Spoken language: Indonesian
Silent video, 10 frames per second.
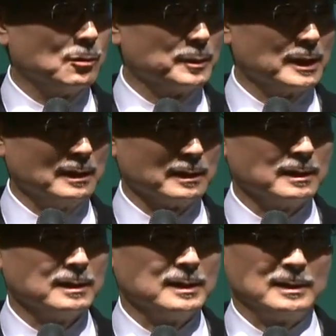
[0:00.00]
orang-orang
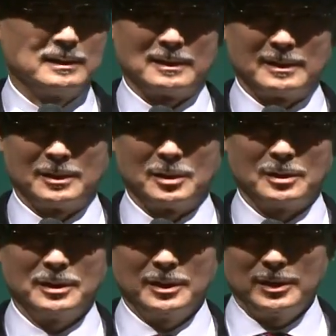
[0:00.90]
kooperatif
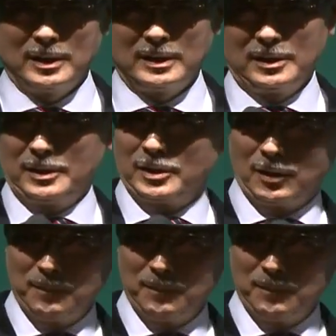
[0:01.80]
uh,